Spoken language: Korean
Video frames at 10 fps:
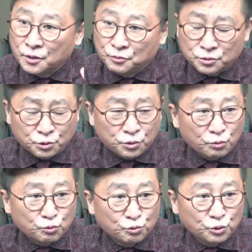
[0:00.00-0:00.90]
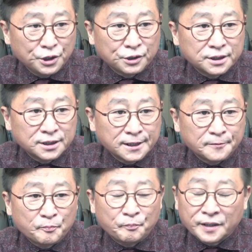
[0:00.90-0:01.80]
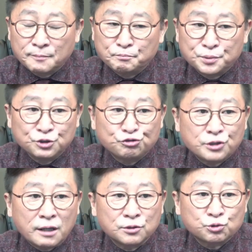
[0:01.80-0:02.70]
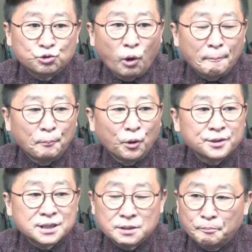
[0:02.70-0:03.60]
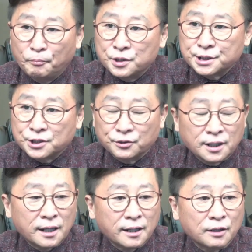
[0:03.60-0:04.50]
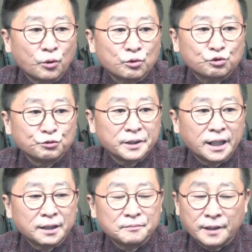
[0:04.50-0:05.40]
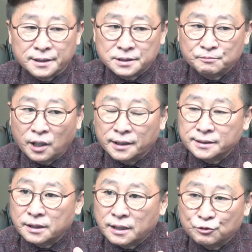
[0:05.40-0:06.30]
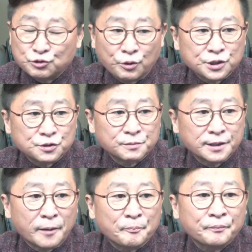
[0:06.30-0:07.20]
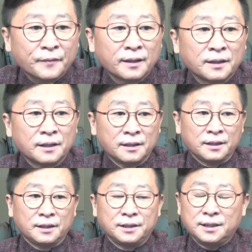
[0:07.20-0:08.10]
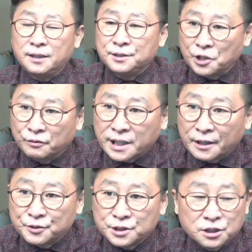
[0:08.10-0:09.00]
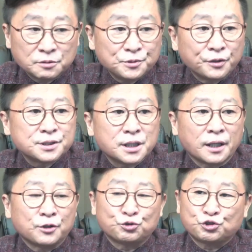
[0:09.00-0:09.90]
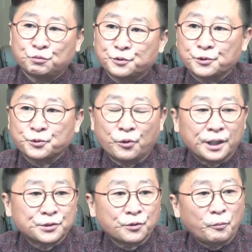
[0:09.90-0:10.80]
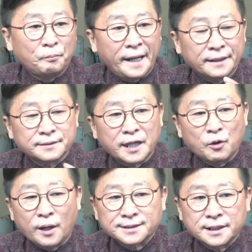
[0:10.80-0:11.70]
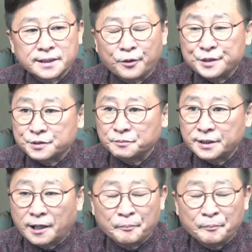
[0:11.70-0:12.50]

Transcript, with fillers: 소속 의원들이 민주당을 또 한 번 침몰시켰다라고 국민의힘 핵심 관계자는 강조하고 있습니다. 이 영상은 지금 현재 유튜브를 통해서도 빠르게 확산이 되고 있습니다.